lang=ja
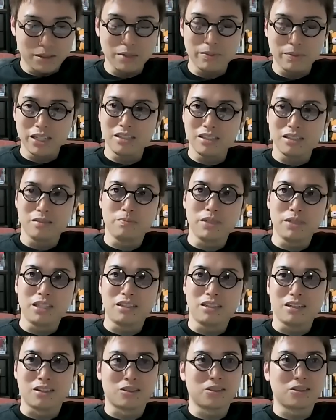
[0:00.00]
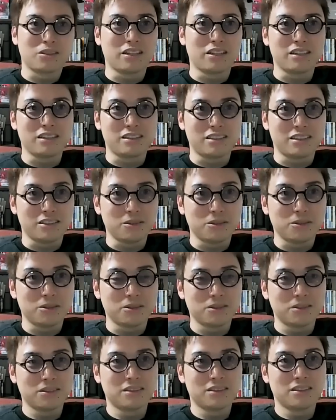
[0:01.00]
まにマイナンバーカード作らないって
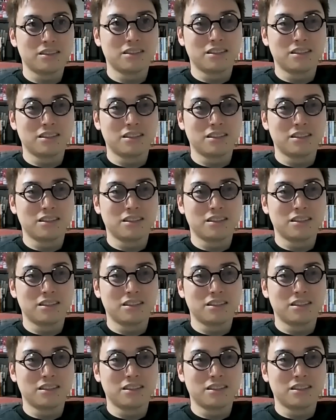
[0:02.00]
いう、